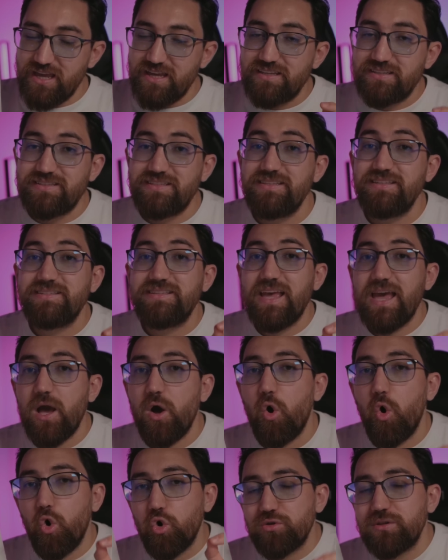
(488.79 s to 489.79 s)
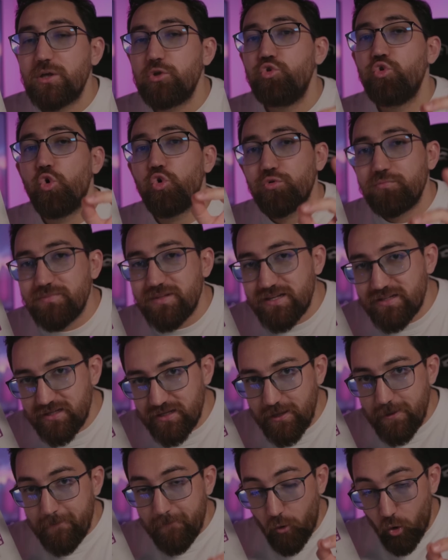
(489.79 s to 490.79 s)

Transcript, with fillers: Size orada yorumları,